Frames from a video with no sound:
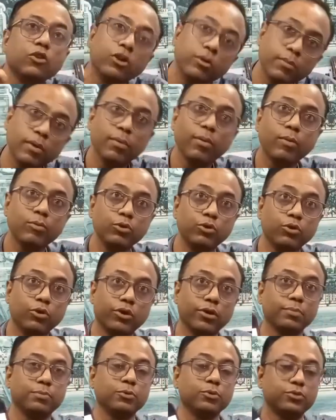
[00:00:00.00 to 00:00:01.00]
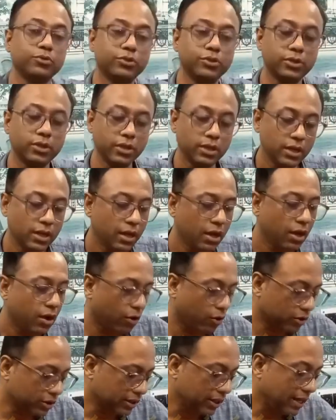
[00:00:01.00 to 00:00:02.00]
তন্ময়বাবুর করা পোস্ট
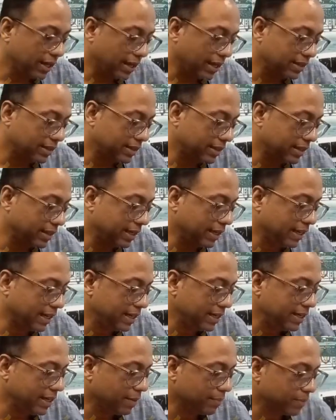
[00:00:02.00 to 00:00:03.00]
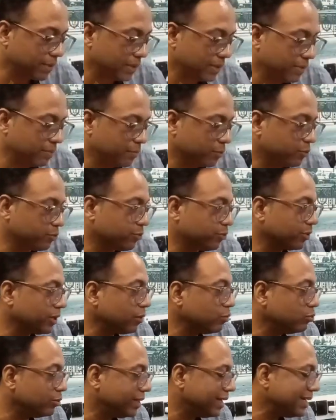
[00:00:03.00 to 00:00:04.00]
অর্থাৎ এখানেই আপনাদের
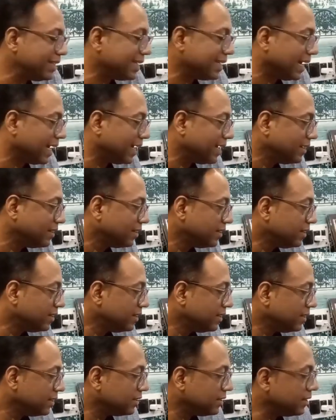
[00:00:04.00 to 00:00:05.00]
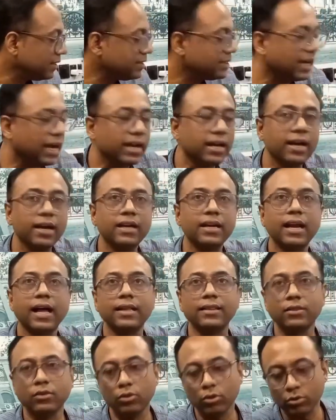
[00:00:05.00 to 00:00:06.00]
প্রশ্নটা উঠে যায় যে যারা
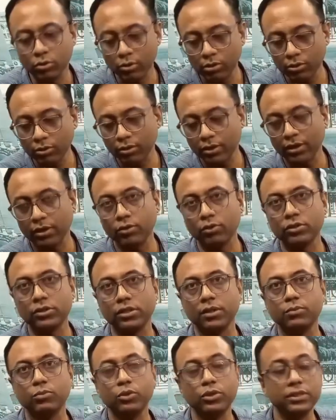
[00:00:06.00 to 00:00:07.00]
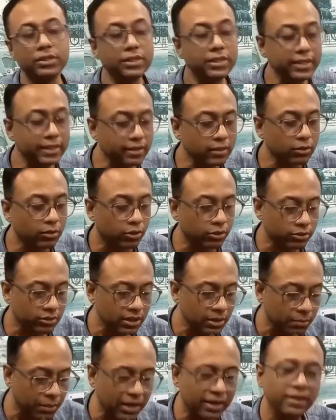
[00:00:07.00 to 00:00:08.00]
রাত দখল করার কথা বলেছিলেন এটা
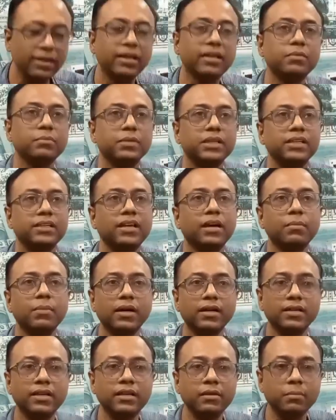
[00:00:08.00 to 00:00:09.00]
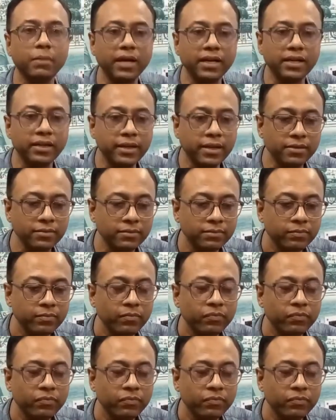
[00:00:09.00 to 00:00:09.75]
ঘটনা বাংলার মেয়েরা বাংলার মায়েরা